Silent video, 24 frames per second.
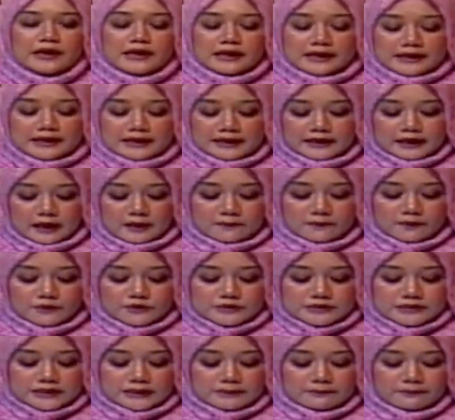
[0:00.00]
di
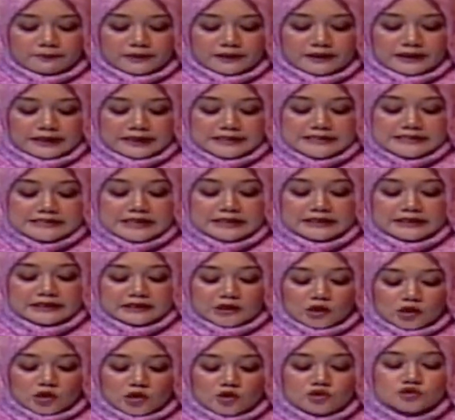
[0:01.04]
kampus IPDN
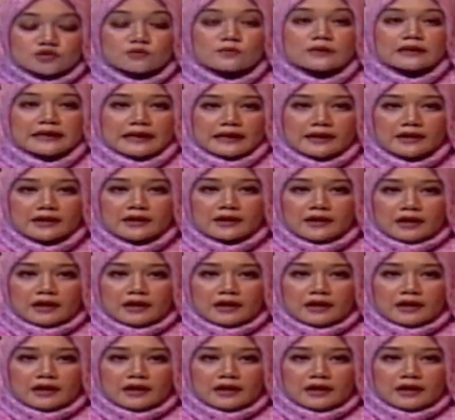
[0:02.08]
Jatinangor Sumedang